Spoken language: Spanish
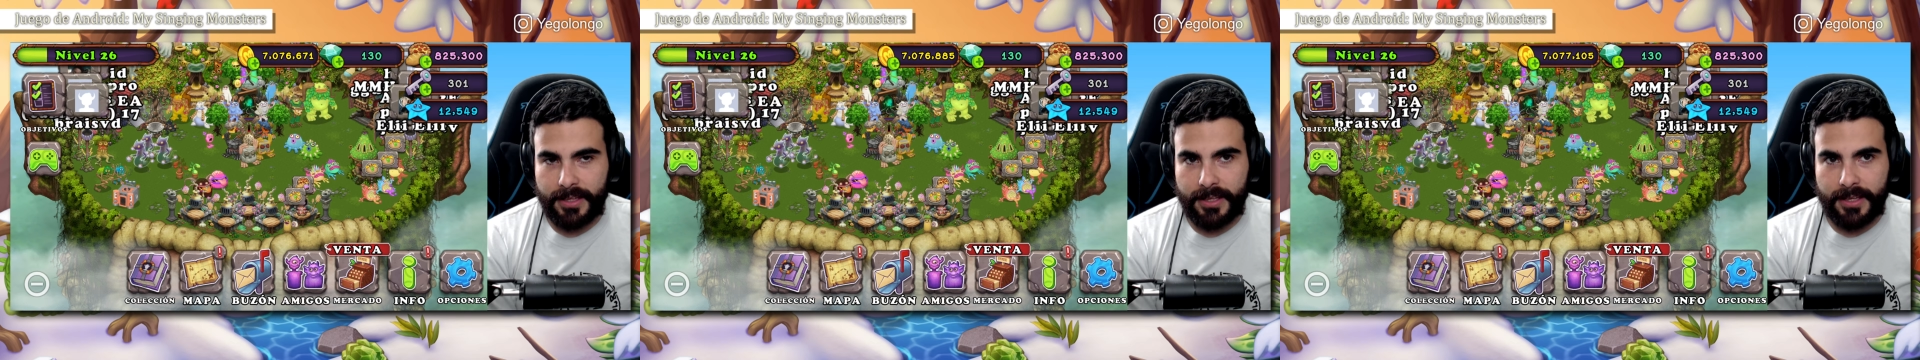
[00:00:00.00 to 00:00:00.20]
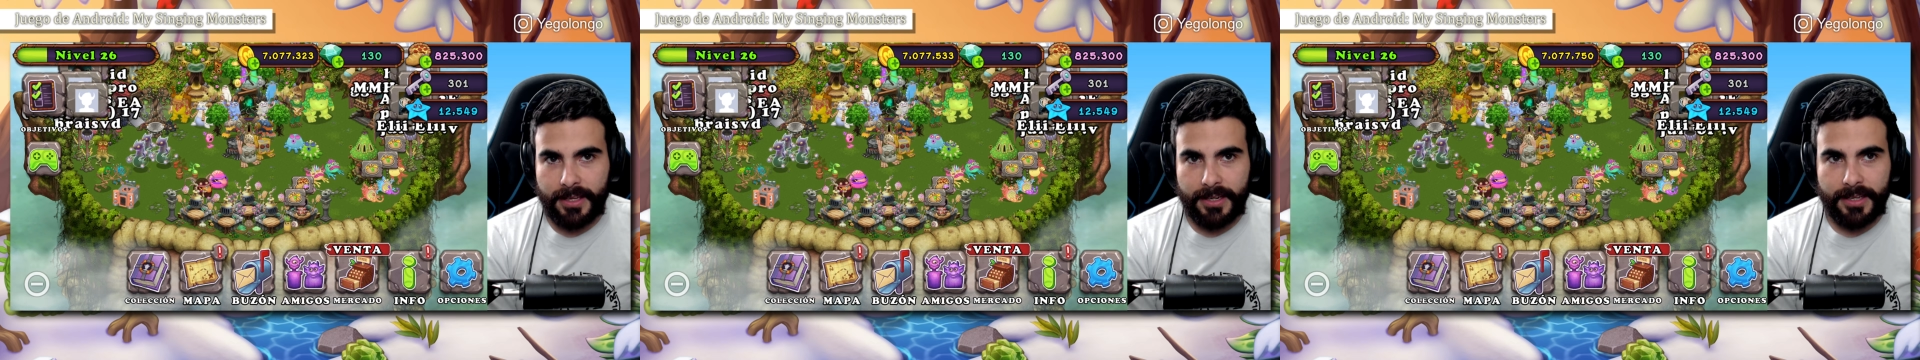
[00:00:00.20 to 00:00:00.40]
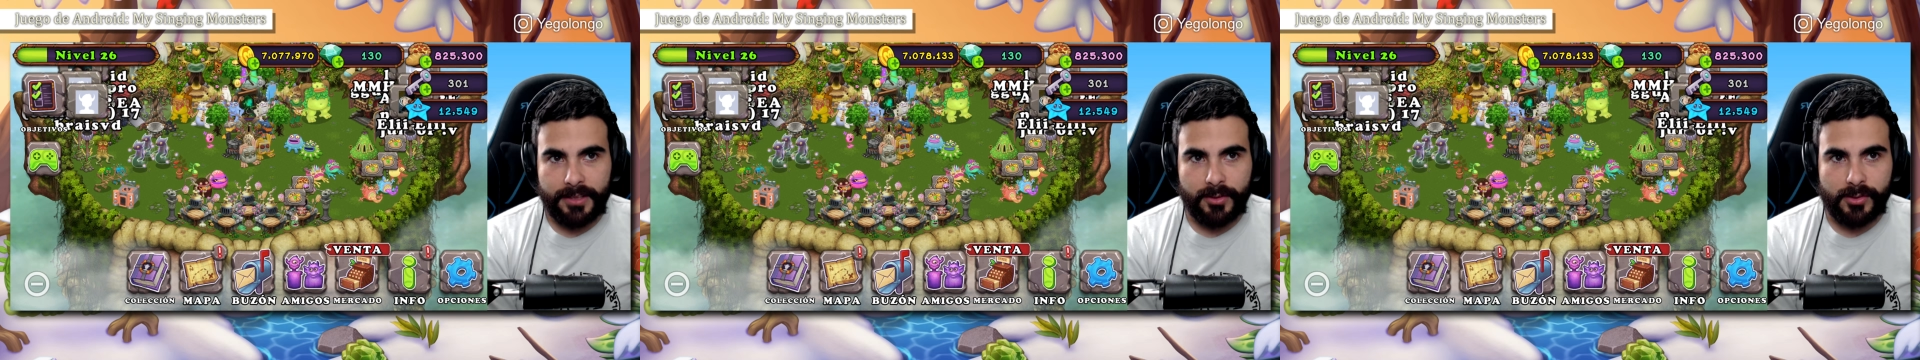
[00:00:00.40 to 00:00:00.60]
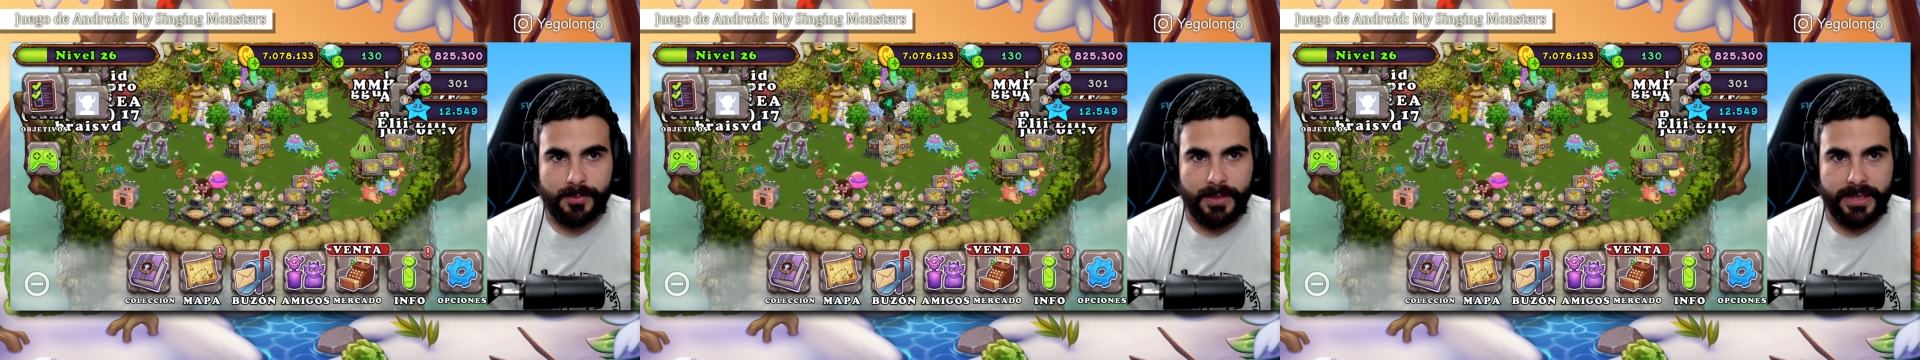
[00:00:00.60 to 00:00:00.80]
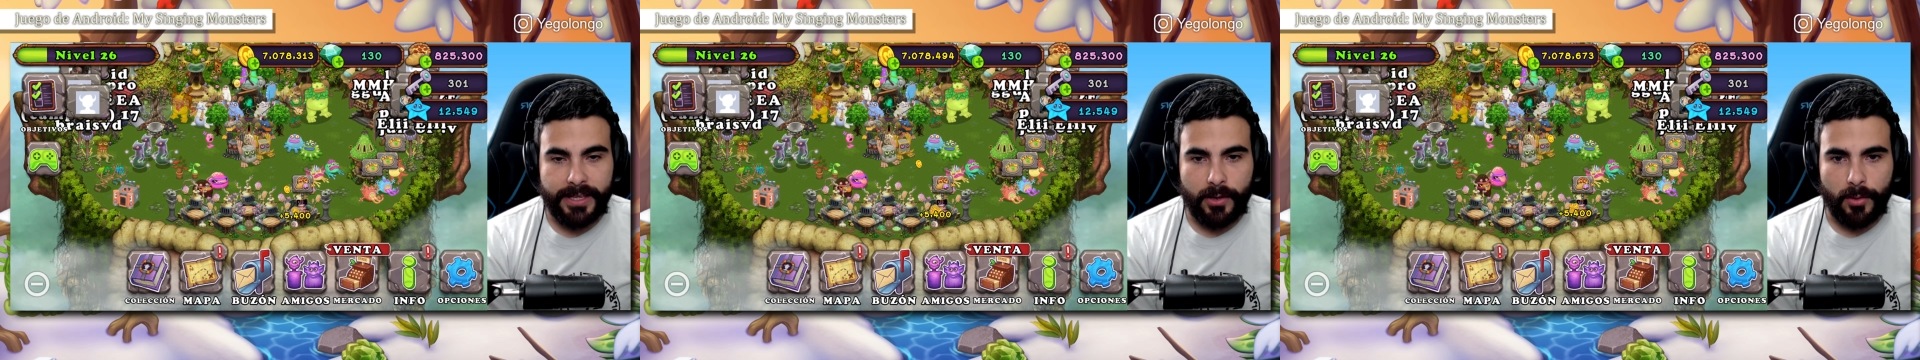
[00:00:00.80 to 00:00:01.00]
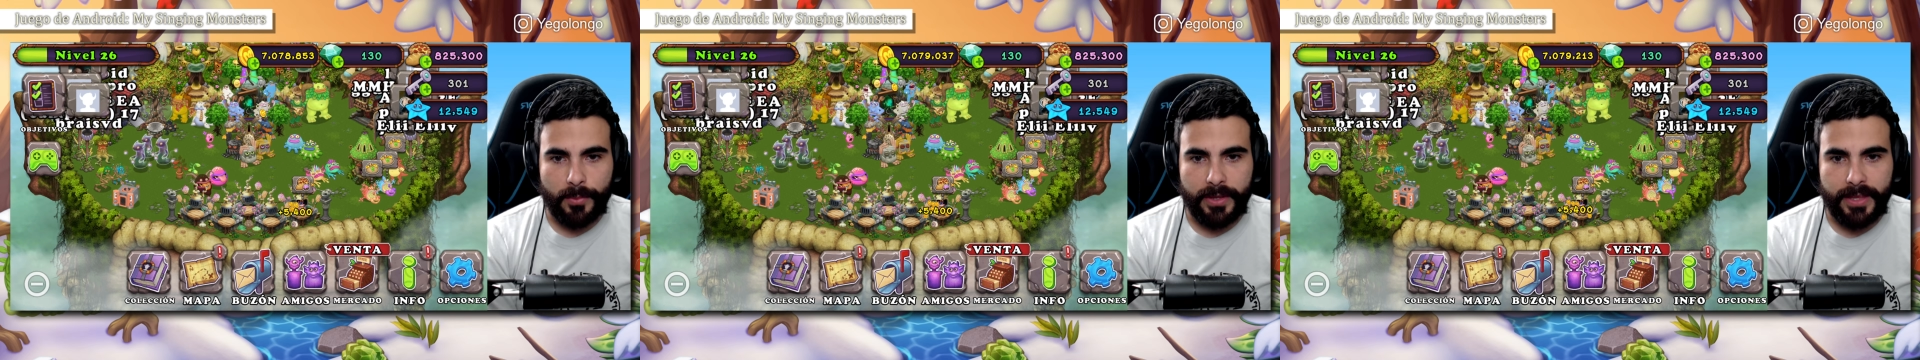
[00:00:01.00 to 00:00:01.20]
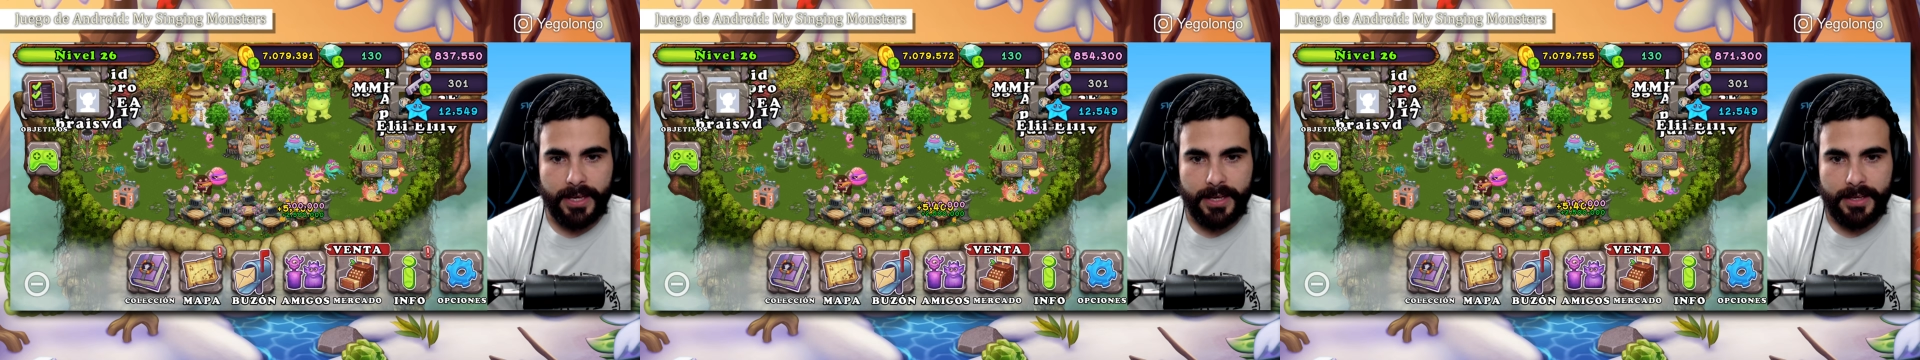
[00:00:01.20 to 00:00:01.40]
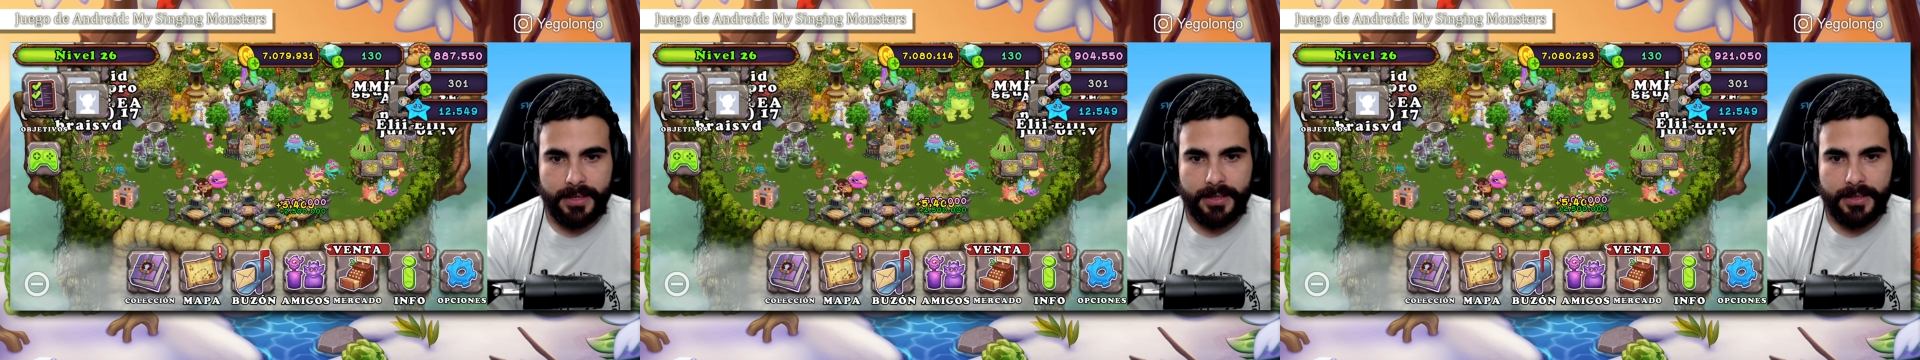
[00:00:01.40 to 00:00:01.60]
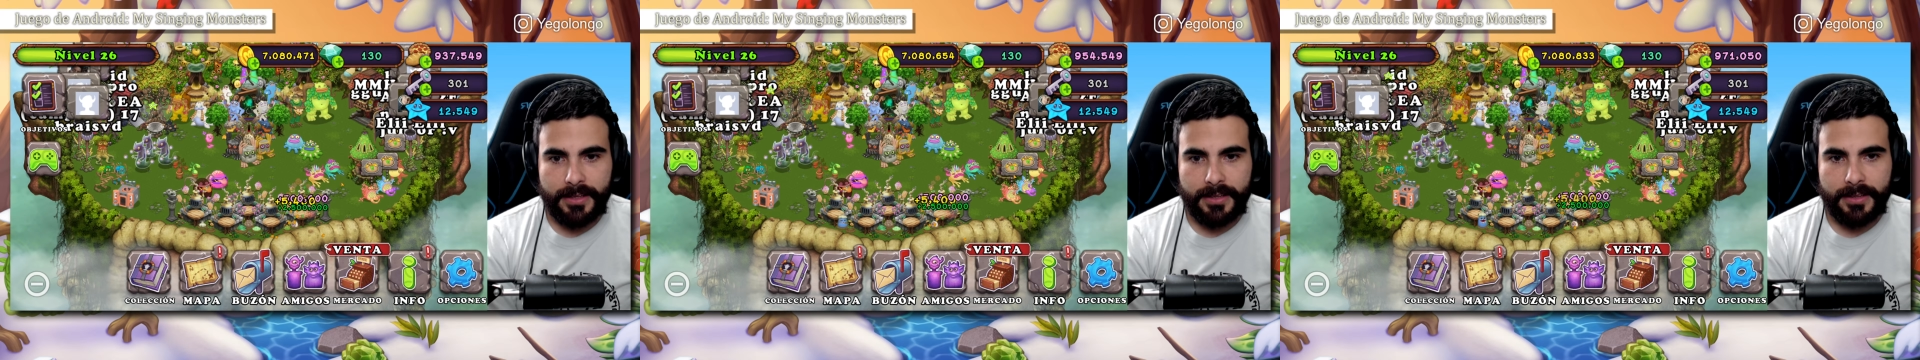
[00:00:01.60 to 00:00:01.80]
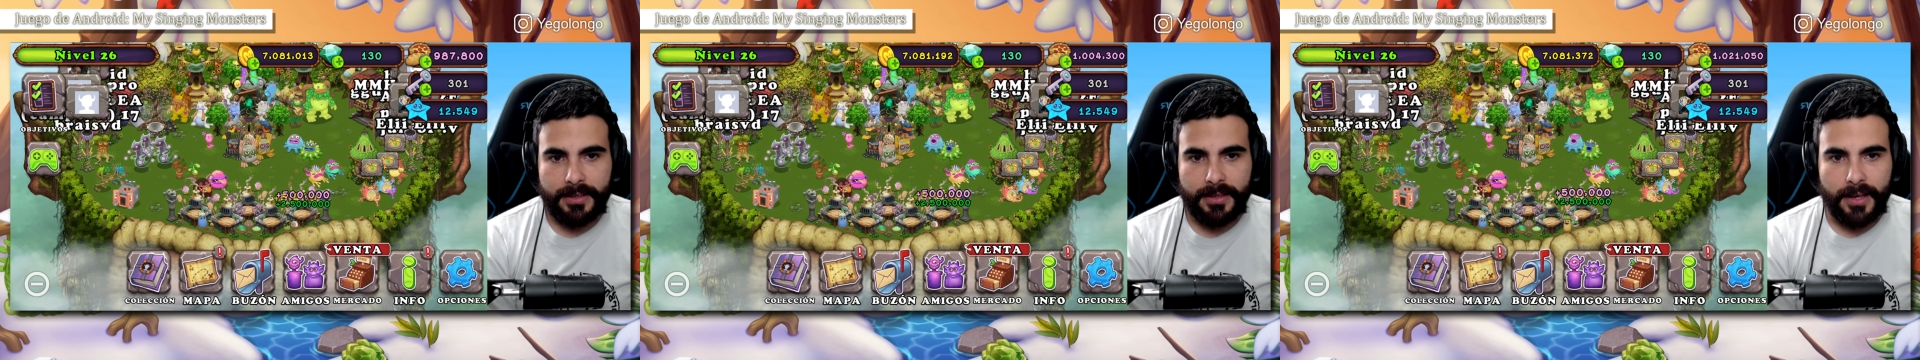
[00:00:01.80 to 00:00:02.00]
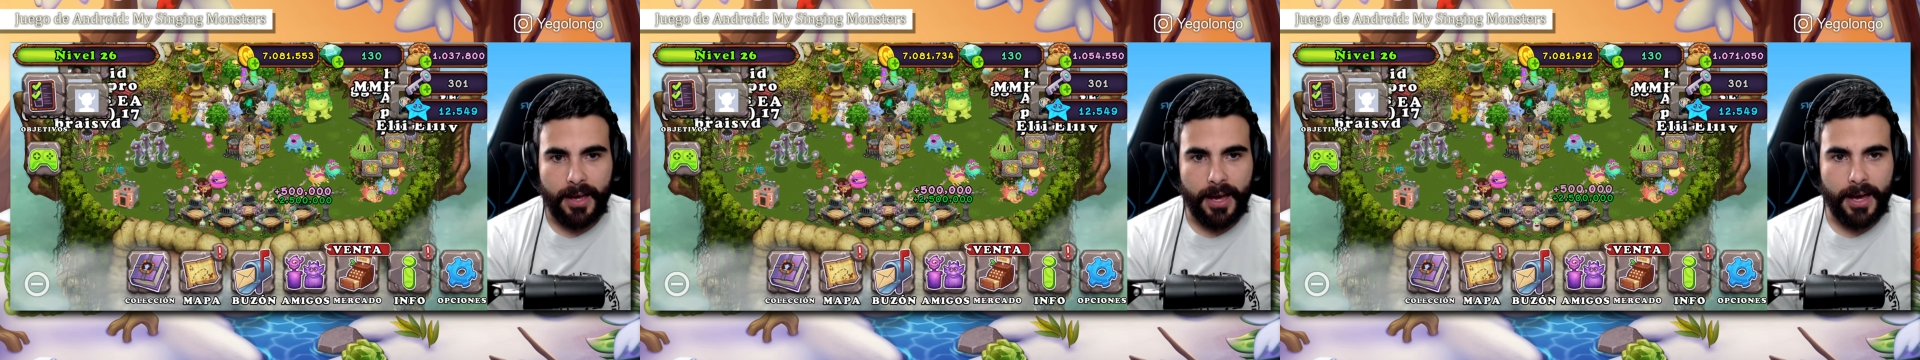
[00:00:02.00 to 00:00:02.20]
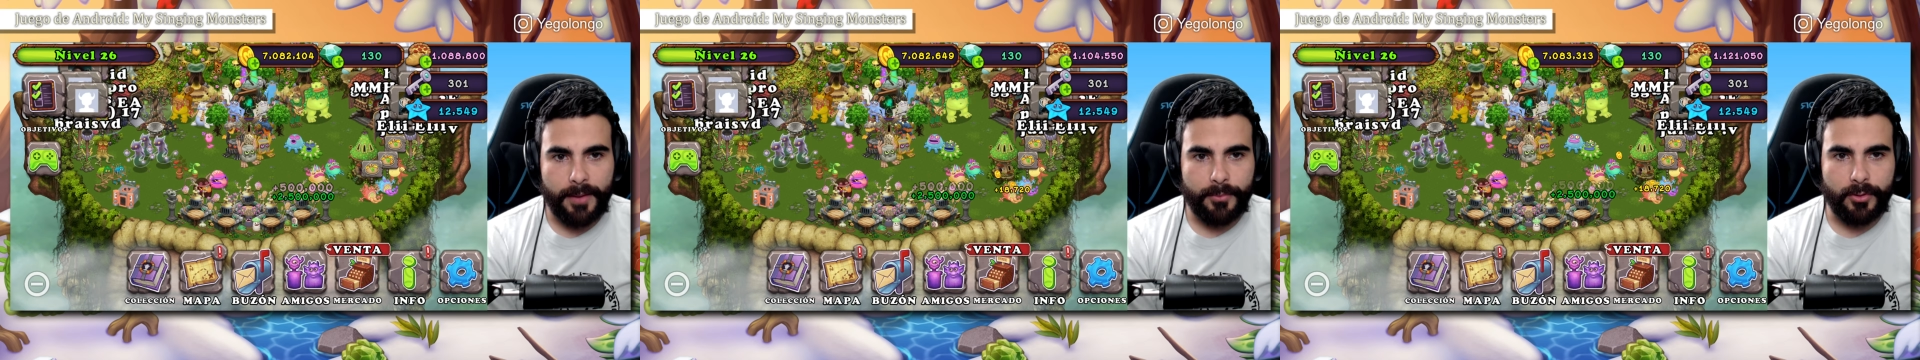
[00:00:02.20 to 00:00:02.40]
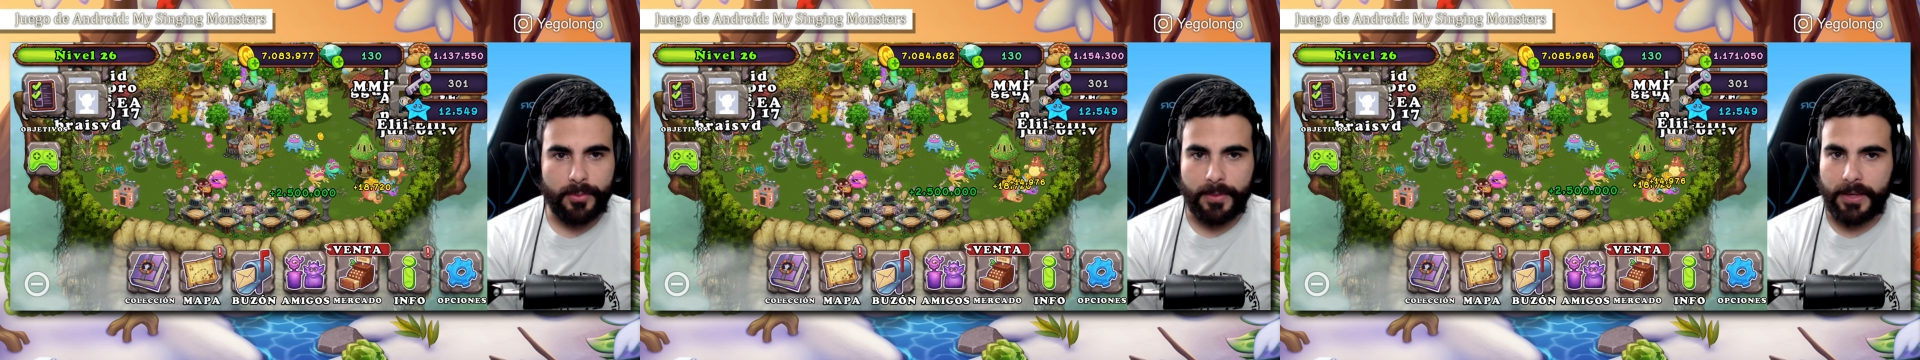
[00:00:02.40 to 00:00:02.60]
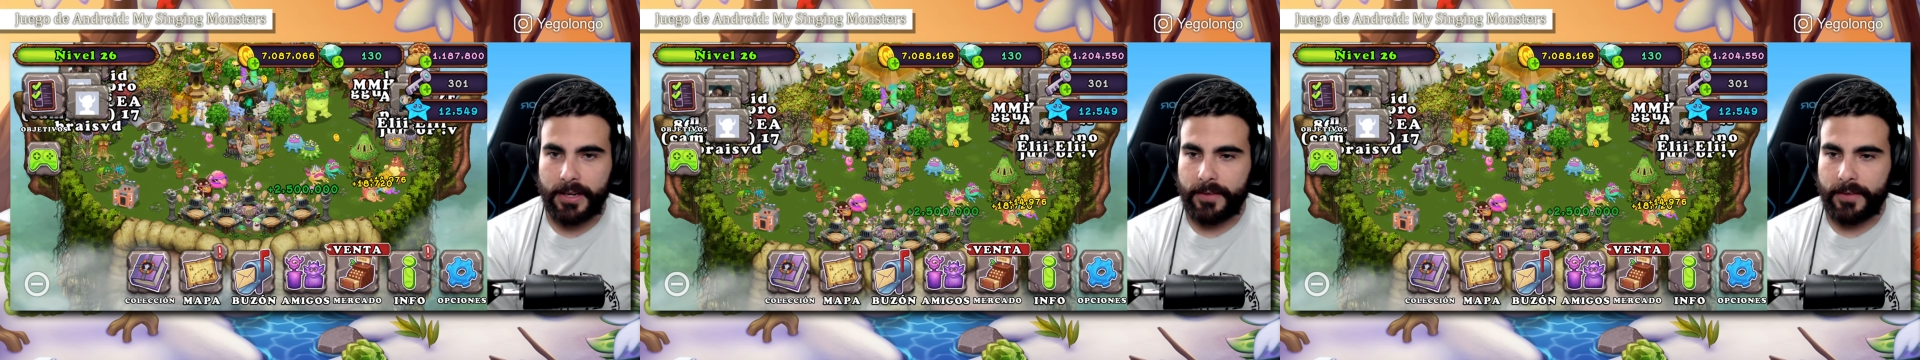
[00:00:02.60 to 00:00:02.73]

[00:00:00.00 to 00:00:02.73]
500 mil de comida. Ah, muy bien.